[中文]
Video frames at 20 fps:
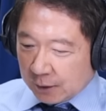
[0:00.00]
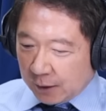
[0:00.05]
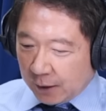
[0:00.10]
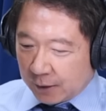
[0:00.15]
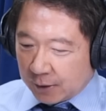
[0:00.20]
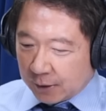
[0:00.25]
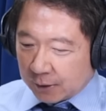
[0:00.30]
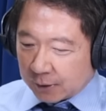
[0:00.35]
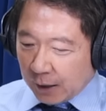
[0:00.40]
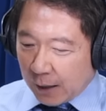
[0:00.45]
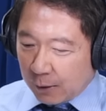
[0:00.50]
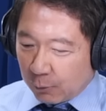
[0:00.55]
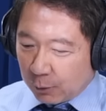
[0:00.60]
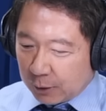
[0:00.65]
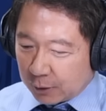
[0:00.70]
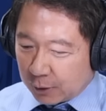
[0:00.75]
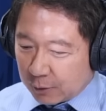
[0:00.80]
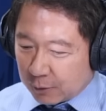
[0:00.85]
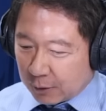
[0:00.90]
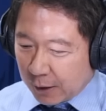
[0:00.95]
哎，这个大
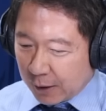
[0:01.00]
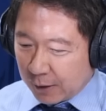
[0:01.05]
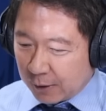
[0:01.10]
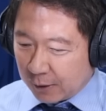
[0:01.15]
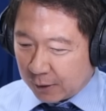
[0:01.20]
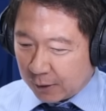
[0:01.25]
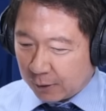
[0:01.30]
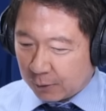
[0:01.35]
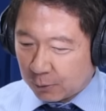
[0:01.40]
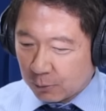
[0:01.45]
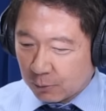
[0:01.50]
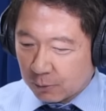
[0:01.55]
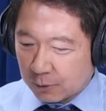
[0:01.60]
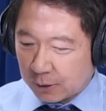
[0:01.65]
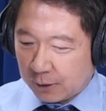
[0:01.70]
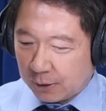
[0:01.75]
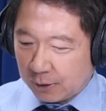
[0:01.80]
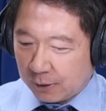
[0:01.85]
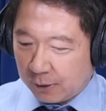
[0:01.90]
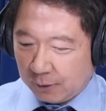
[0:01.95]
乱斗看了很过
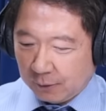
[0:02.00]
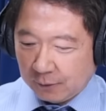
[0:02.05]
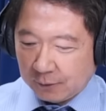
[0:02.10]
瘾哎。